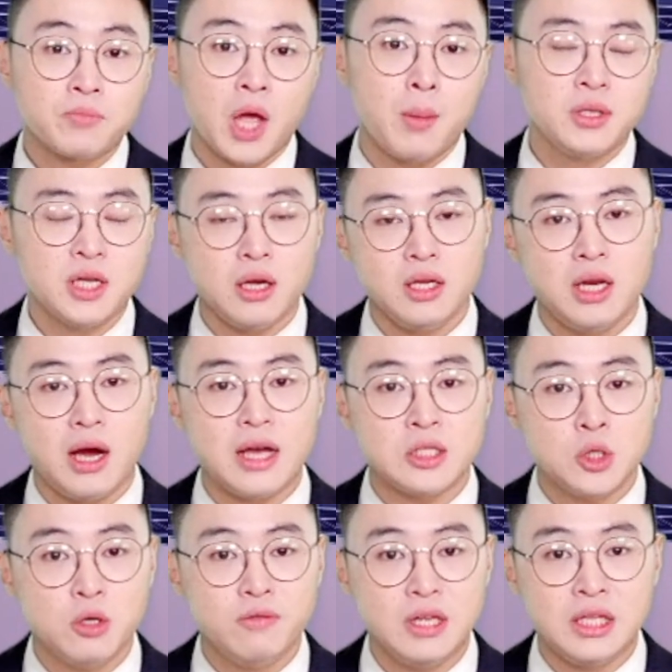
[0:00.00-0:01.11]
他们将一辆
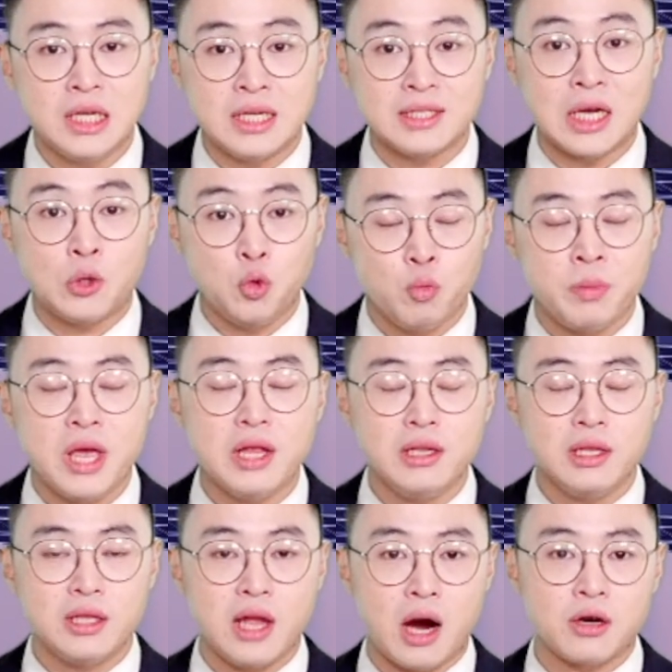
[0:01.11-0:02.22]
SUV 停在路边，
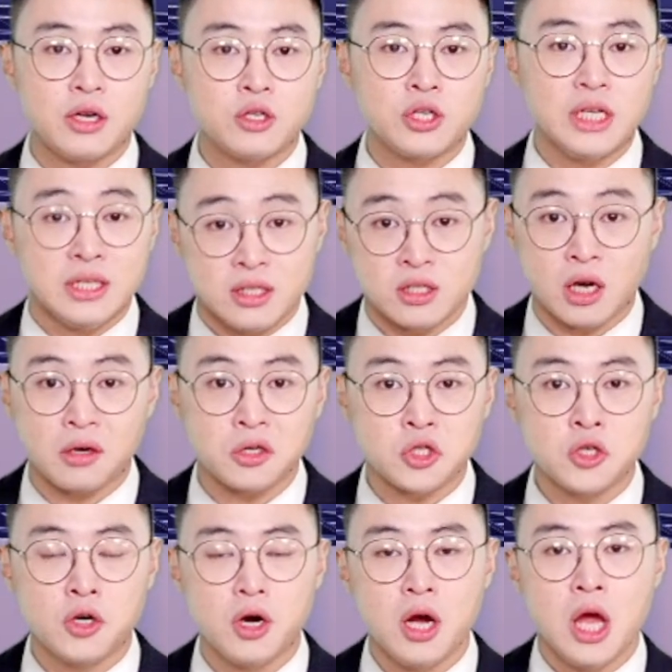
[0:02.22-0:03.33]
两人是一起上了车。